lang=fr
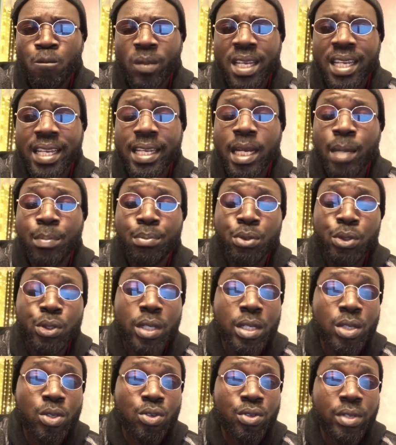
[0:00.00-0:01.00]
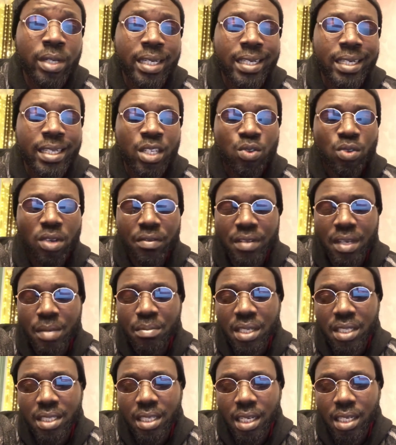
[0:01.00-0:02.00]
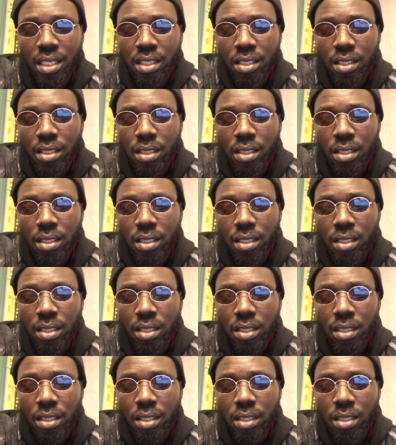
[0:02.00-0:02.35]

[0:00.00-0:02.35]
il y a plusieurs étudiants qui reçoivent un message